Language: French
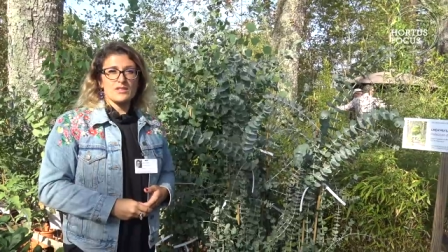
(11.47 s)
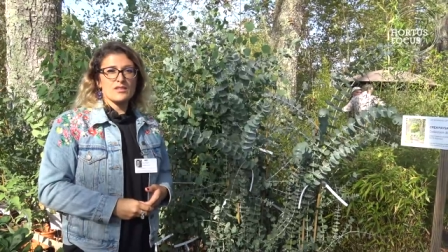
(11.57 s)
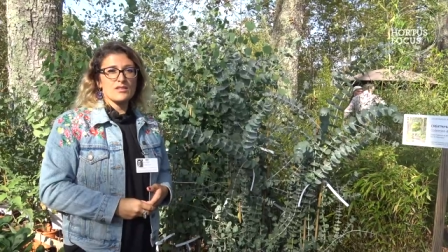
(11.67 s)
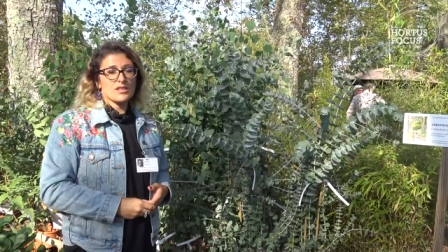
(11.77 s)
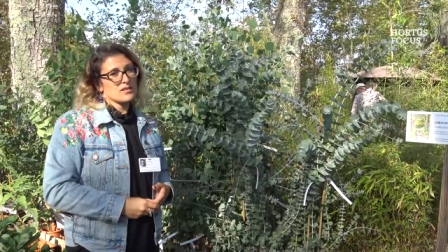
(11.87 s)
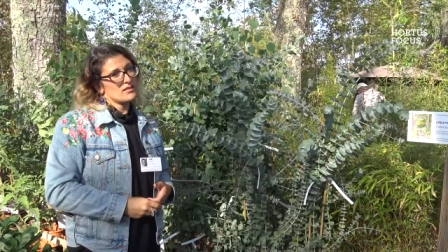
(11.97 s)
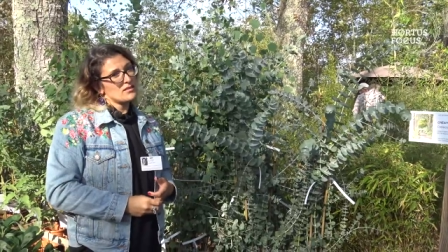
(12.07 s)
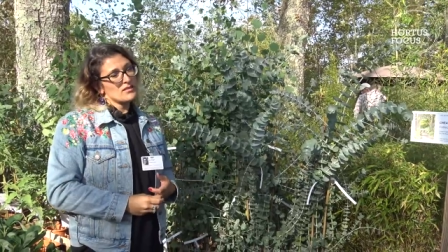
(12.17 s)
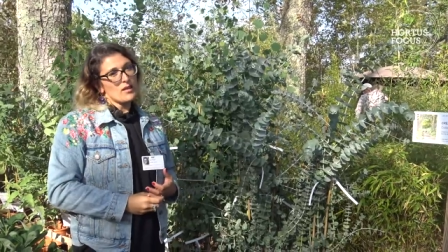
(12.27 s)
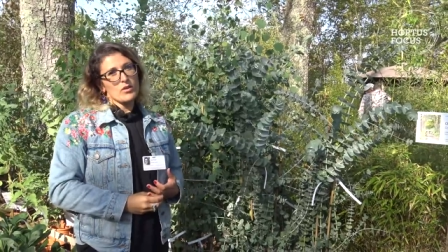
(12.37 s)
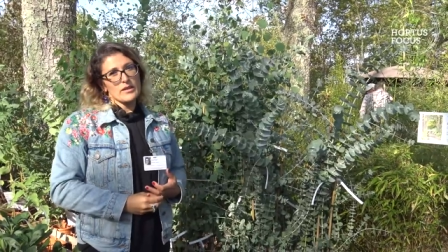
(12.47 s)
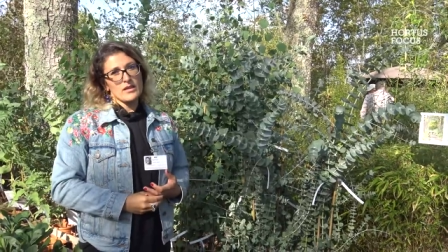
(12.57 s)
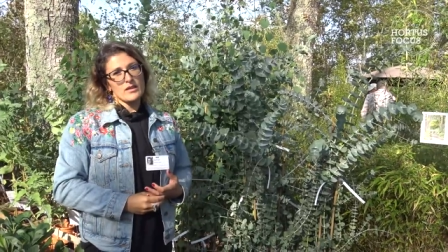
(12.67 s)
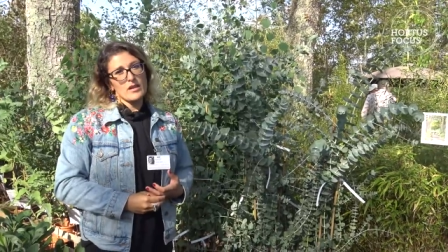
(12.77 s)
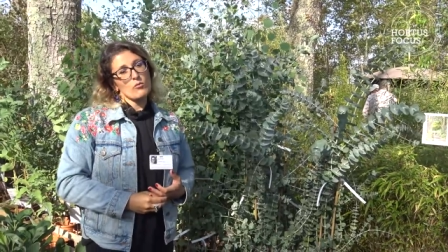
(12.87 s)
qui résistent en
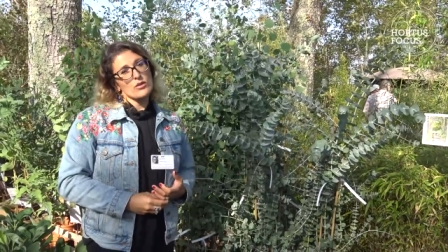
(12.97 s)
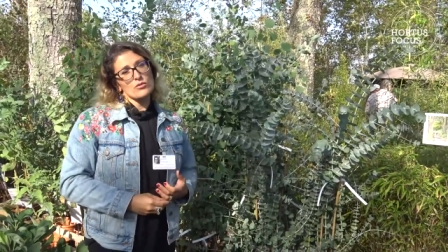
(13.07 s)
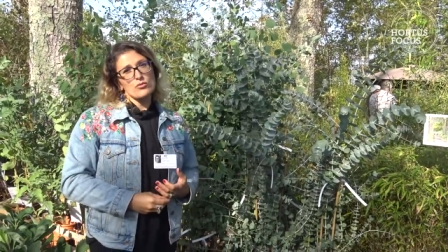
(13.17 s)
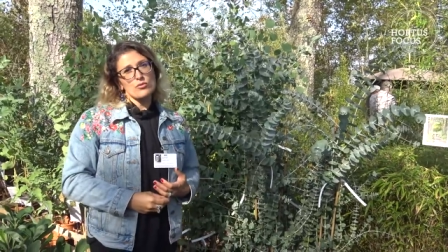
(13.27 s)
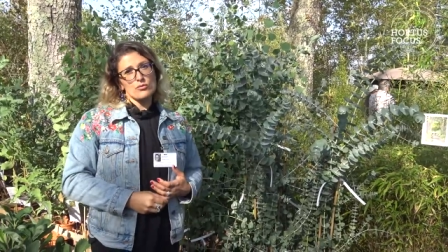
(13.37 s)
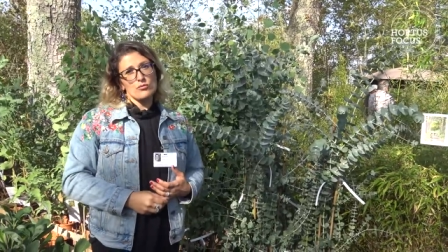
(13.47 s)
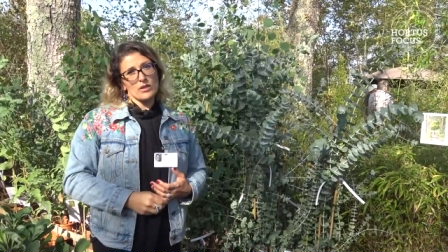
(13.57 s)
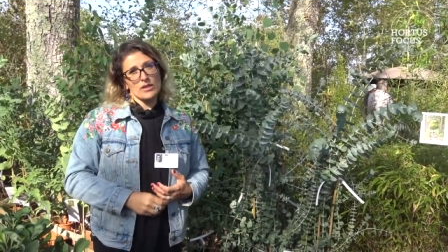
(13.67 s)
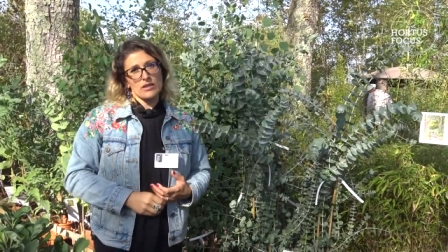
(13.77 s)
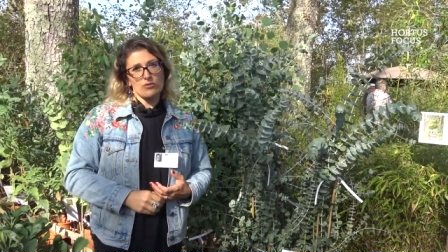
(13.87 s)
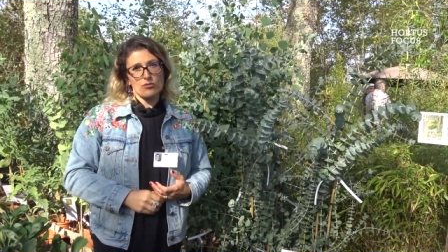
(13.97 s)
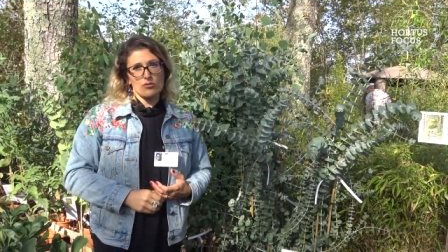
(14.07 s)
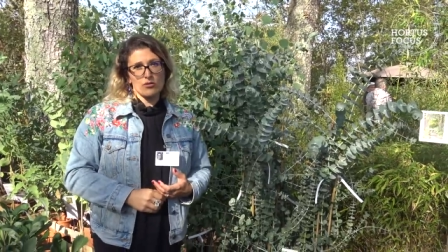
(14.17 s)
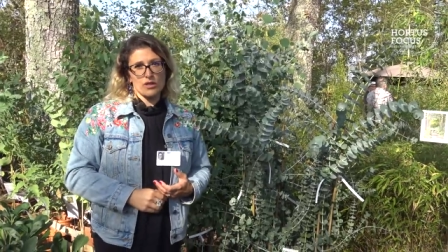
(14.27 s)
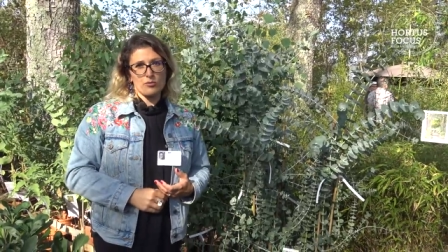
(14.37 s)
moyenne à moins 12, moins 15
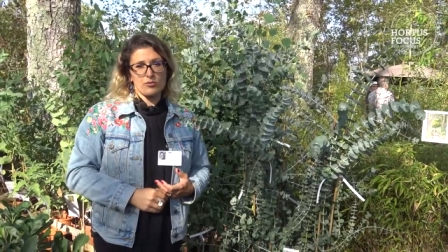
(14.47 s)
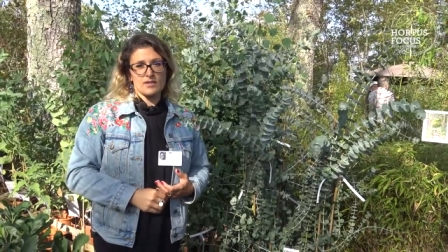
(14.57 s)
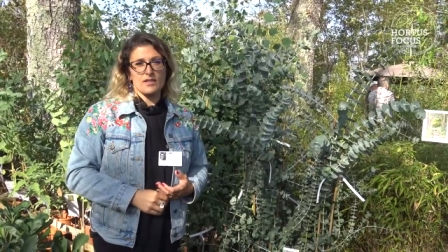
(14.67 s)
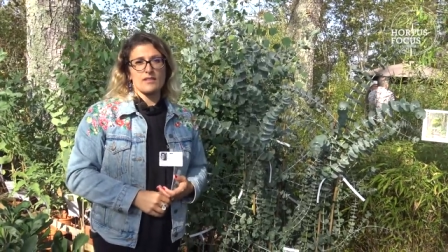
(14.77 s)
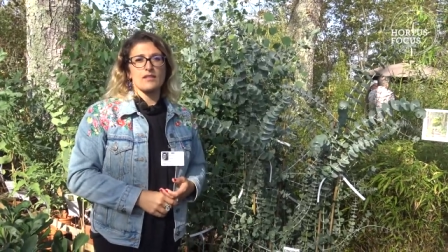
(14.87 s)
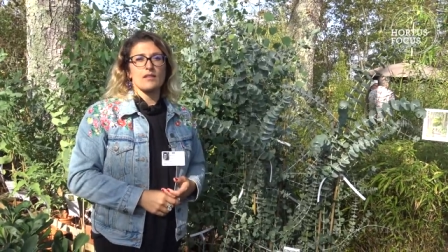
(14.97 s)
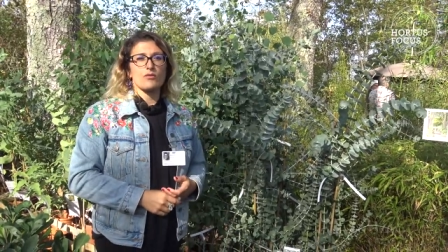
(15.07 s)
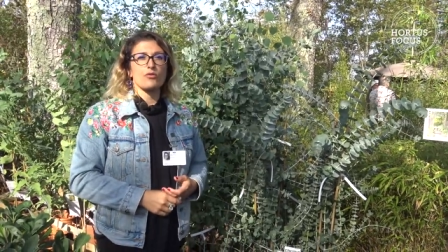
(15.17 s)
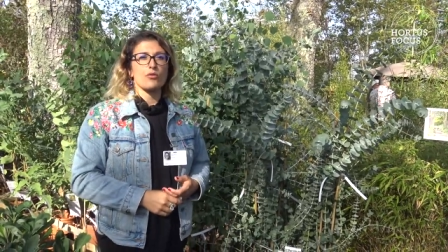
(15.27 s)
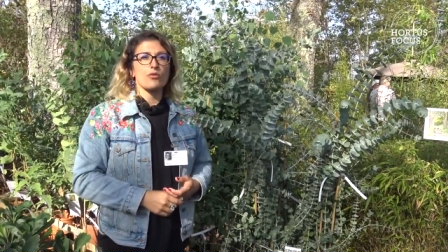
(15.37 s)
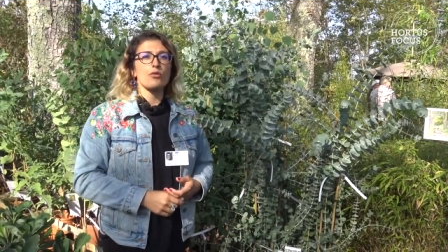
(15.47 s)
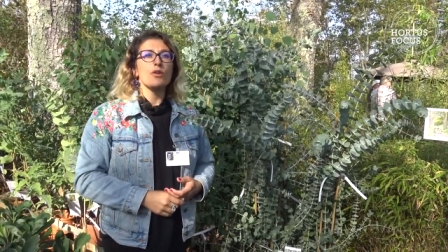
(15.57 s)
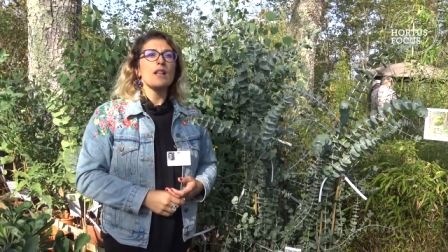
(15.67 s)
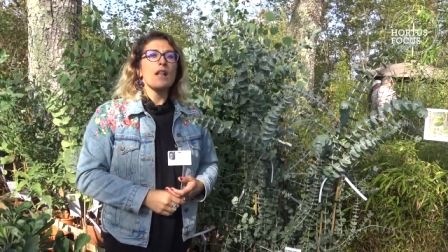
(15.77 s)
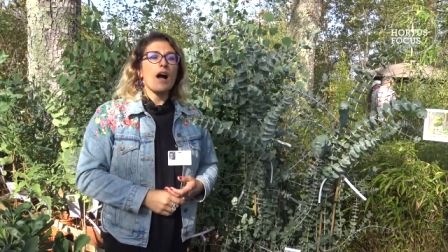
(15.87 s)
degrés pour certains d'entre eux,
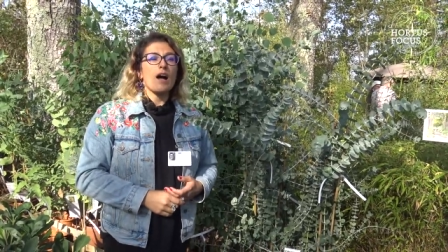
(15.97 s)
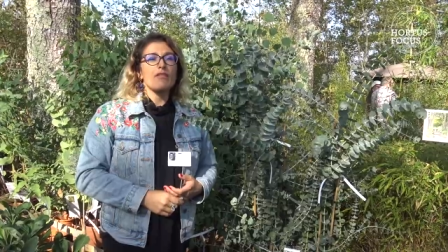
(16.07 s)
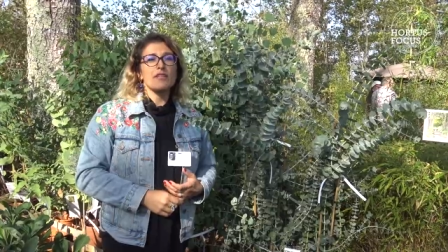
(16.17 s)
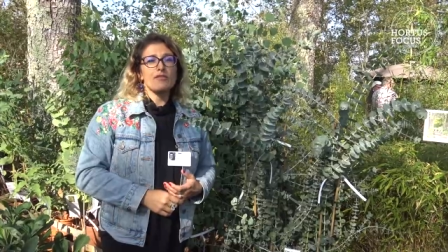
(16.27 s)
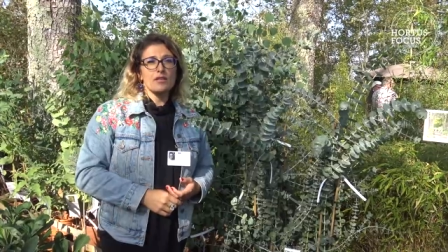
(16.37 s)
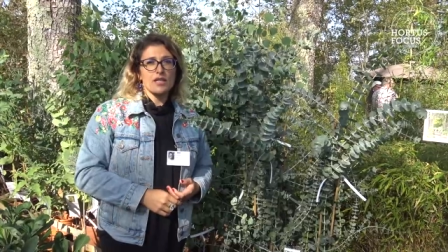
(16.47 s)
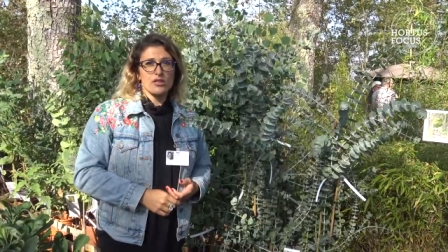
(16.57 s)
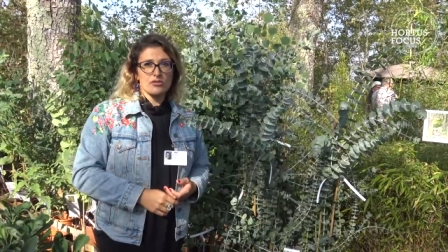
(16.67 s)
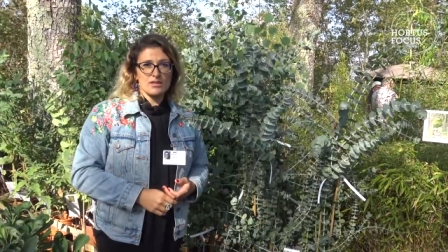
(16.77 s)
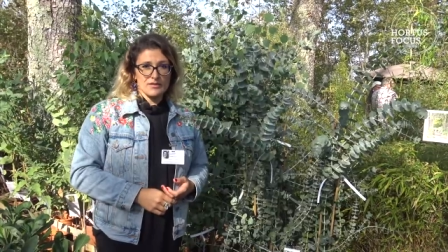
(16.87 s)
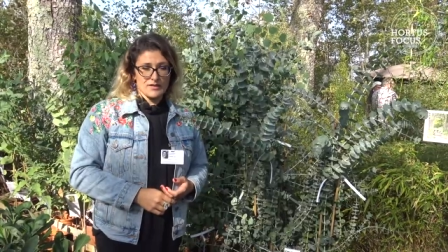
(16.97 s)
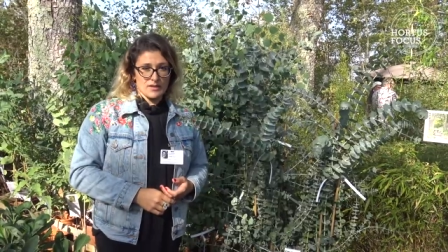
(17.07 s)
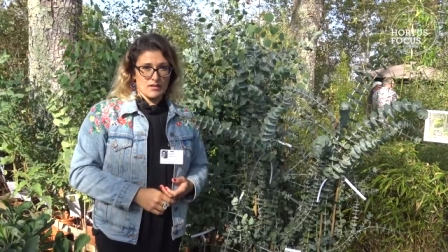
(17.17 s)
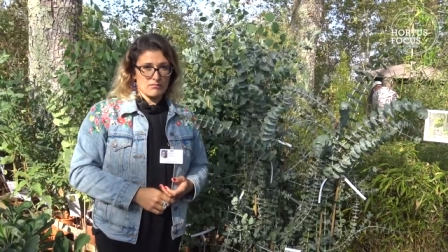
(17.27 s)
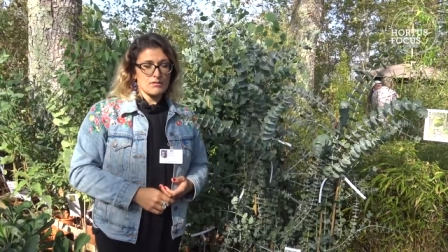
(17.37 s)
avec des feuillages
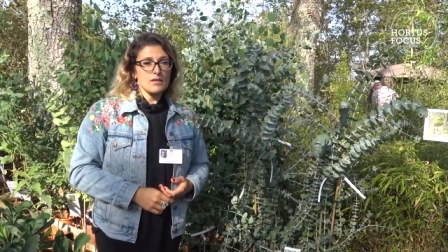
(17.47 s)
différents,